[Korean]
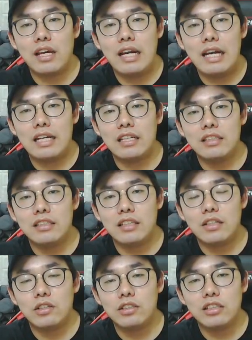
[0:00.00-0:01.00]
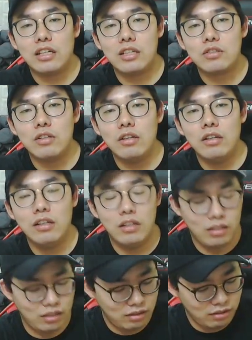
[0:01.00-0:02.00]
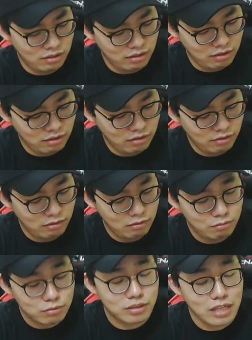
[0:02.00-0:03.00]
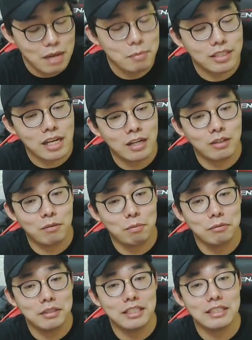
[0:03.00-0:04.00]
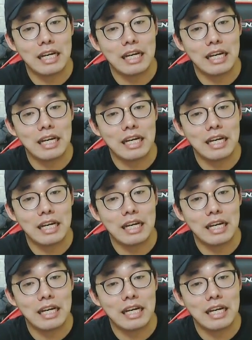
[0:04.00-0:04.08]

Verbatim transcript: 탈락했는데 어떡하죠? 뭐 사이버상으로 보면 되지